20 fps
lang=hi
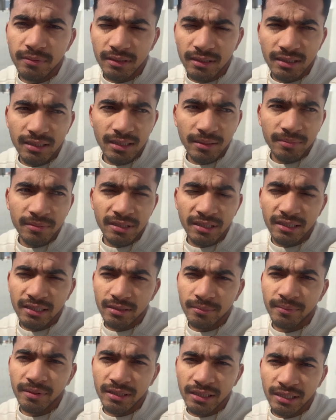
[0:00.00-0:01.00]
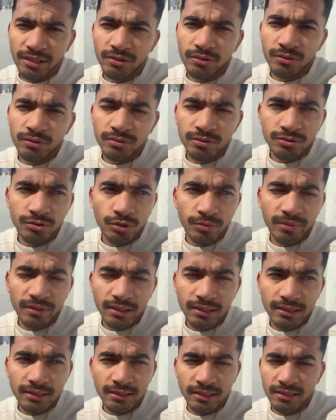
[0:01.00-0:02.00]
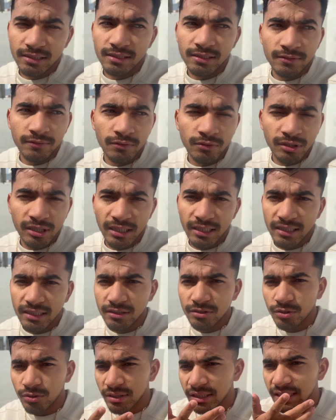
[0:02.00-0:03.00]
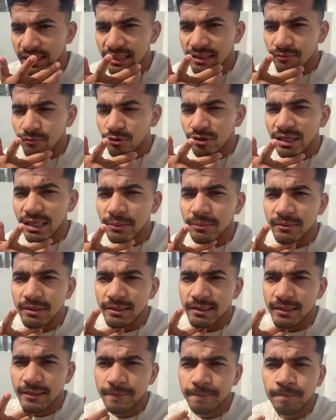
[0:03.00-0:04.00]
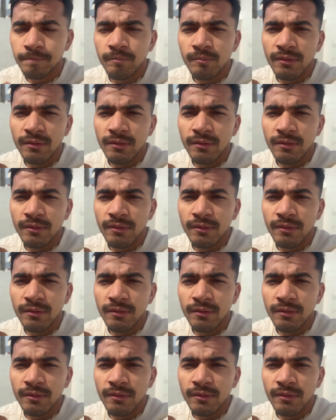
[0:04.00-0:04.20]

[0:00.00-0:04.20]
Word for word: अगर आप ट्रेडर बनते हो जो भी सक्सेसफुल ट्रेडर है जो ट्रेडिंग फुल टाइम करते हैं